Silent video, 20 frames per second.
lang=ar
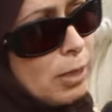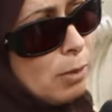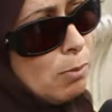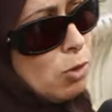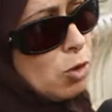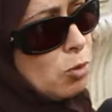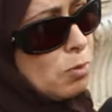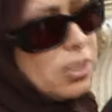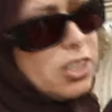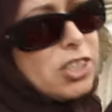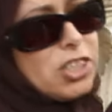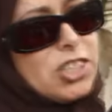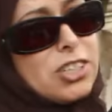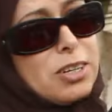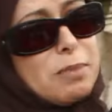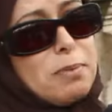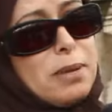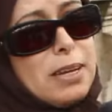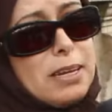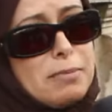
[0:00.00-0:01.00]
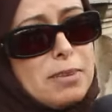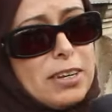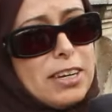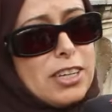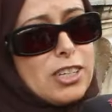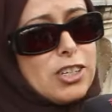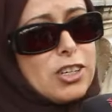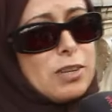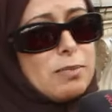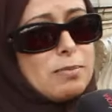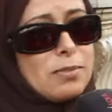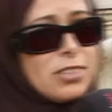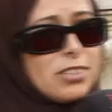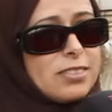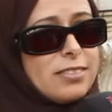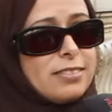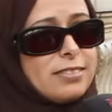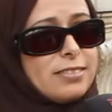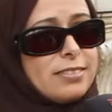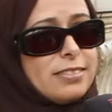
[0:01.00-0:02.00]
مش ما تجيش لبالي ما
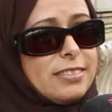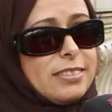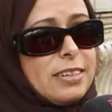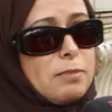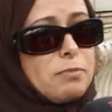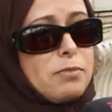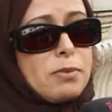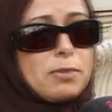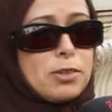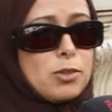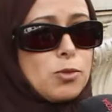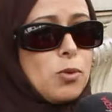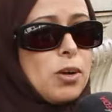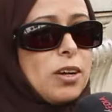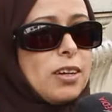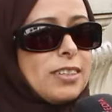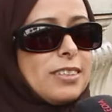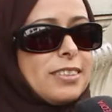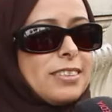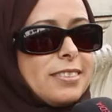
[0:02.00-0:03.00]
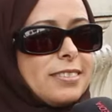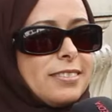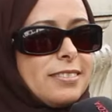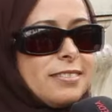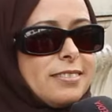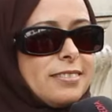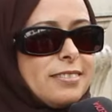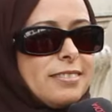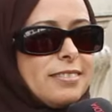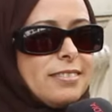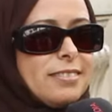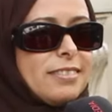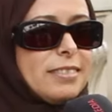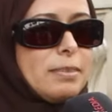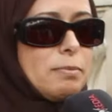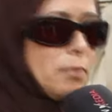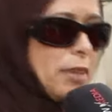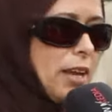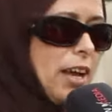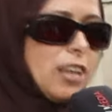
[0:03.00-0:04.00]
نجمش فماش وقت
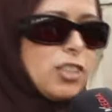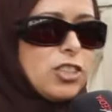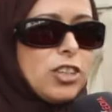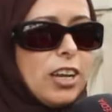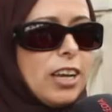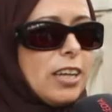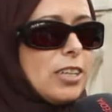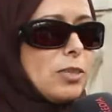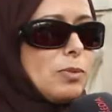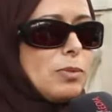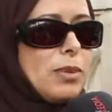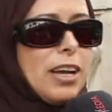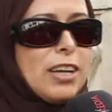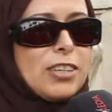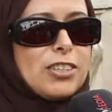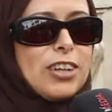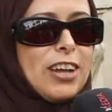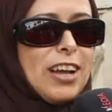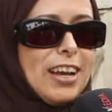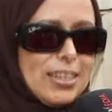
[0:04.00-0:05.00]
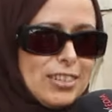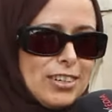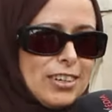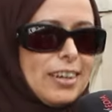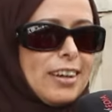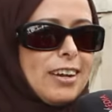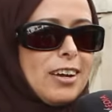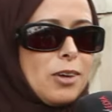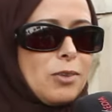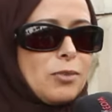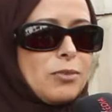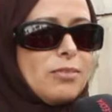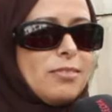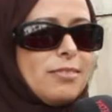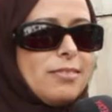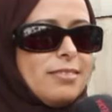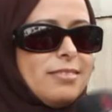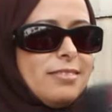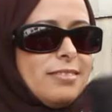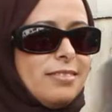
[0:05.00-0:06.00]
من حاجه لحاجه من حاجه لحاجه كهو
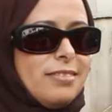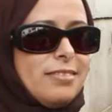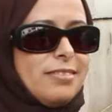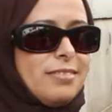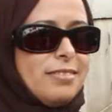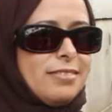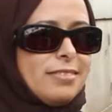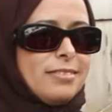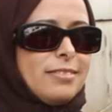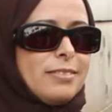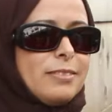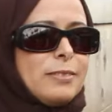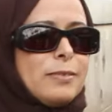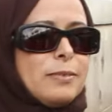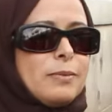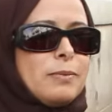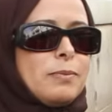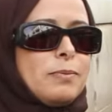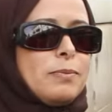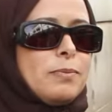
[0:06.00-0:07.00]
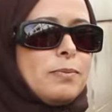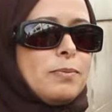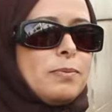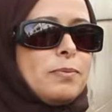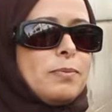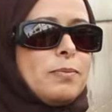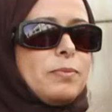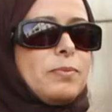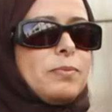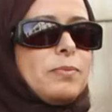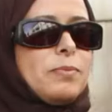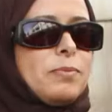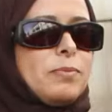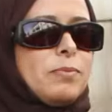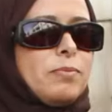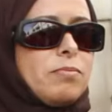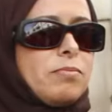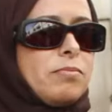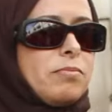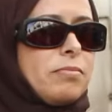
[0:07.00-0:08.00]
بالك انت تخاف ما تحبش تخلي
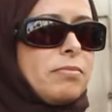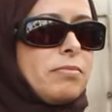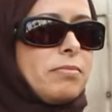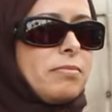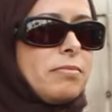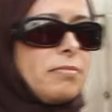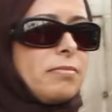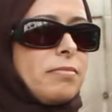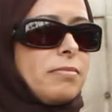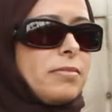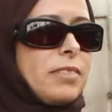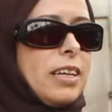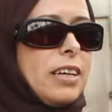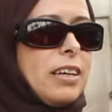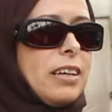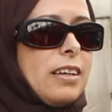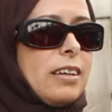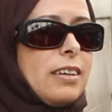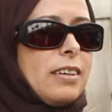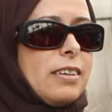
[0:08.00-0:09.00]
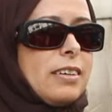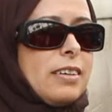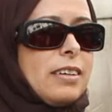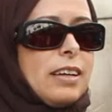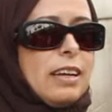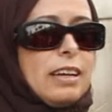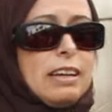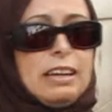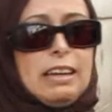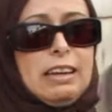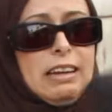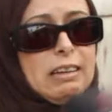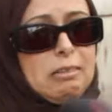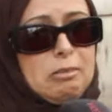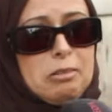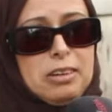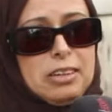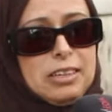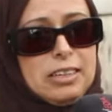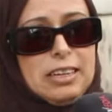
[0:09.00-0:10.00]
اولادك معناها تحب ديما المسؤوليه اللي كنت لا
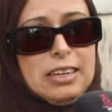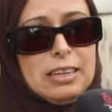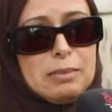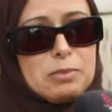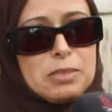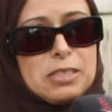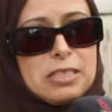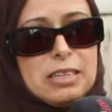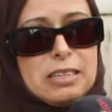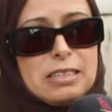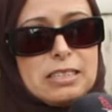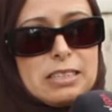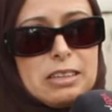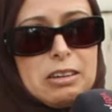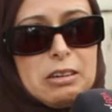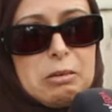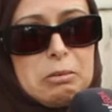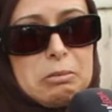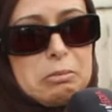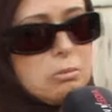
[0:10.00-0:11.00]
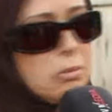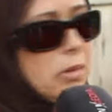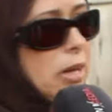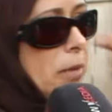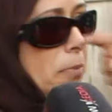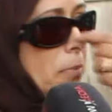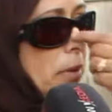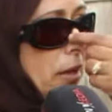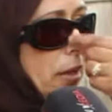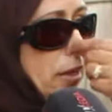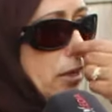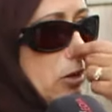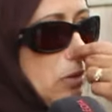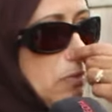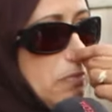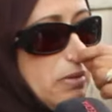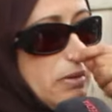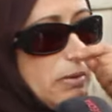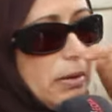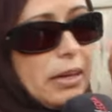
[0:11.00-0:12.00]
لا والله لا مستانسه مع بحذاي
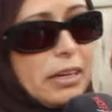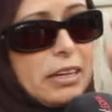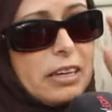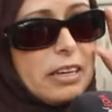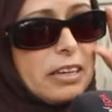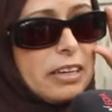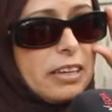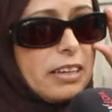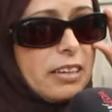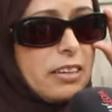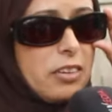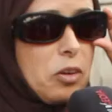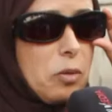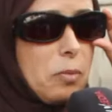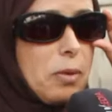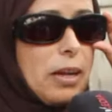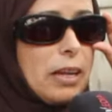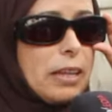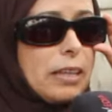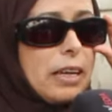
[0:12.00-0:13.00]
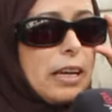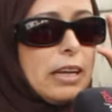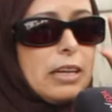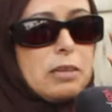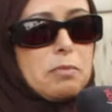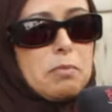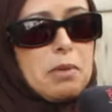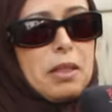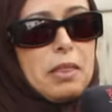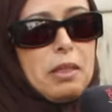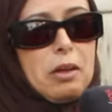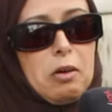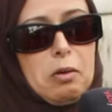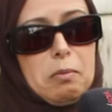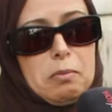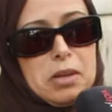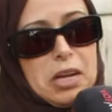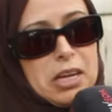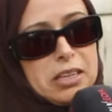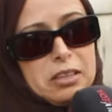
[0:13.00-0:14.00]
امي معناها نورمال تخليهم بحذا
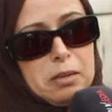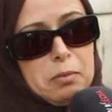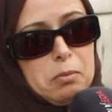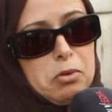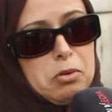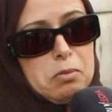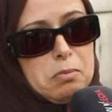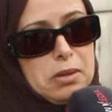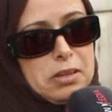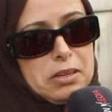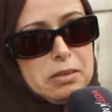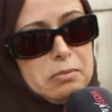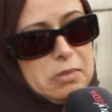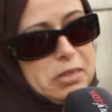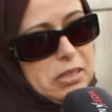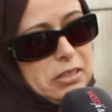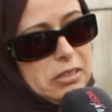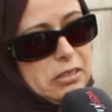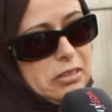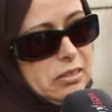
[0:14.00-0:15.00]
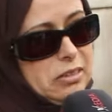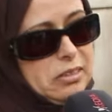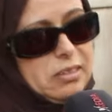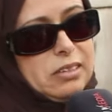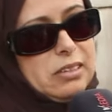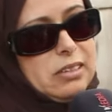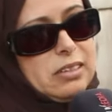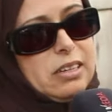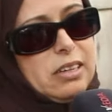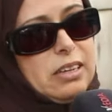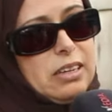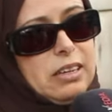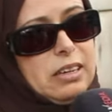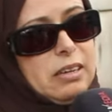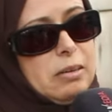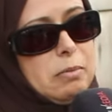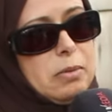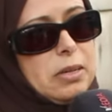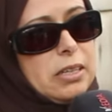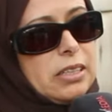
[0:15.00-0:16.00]
امي حتى بوم معناها ما
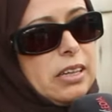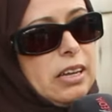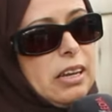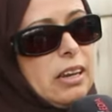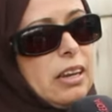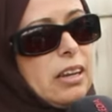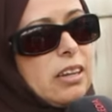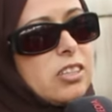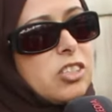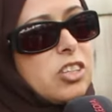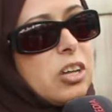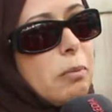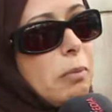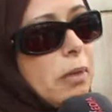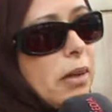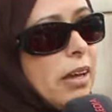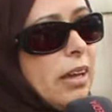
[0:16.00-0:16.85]
ما يتقلقش اما